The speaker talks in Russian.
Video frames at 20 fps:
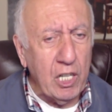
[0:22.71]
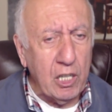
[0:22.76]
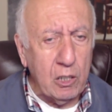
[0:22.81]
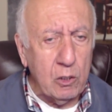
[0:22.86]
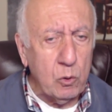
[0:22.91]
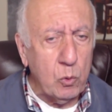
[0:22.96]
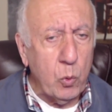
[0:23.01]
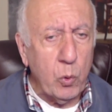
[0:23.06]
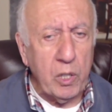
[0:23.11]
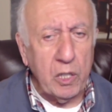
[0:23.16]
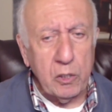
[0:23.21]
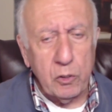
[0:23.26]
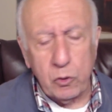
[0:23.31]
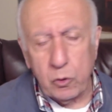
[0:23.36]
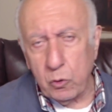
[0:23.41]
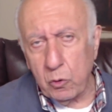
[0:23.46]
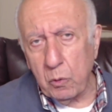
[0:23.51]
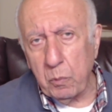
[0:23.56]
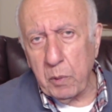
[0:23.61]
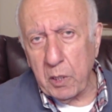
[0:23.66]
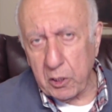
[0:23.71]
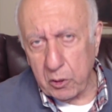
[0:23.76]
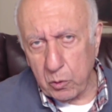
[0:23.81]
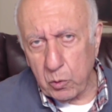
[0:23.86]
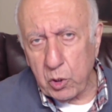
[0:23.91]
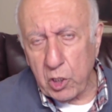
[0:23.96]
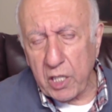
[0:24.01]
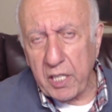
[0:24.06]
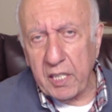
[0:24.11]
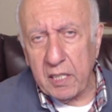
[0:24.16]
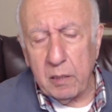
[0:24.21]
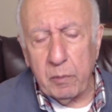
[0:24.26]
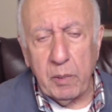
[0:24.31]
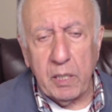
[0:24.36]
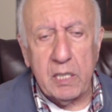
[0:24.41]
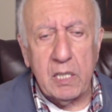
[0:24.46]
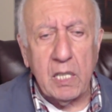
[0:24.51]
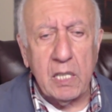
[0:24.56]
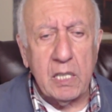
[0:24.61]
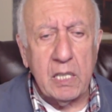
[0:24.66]
конкуренцию между членами
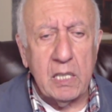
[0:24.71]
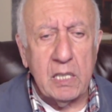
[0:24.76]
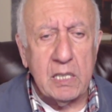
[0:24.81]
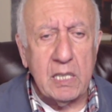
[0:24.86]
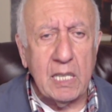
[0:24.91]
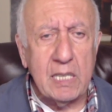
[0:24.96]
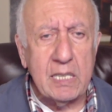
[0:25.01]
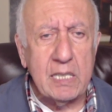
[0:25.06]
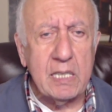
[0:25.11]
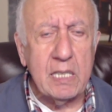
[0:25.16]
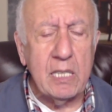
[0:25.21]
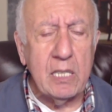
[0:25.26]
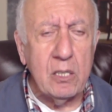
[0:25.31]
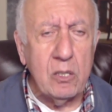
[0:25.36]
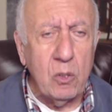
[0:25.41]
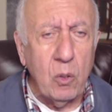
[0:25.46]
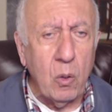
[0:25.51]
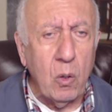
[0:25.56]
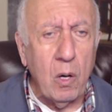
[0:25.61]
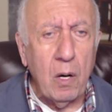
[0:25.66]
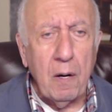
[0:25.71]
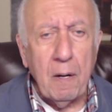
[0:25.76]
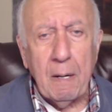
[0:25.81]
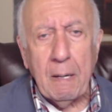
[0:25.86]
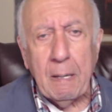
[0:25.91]
этой организации, но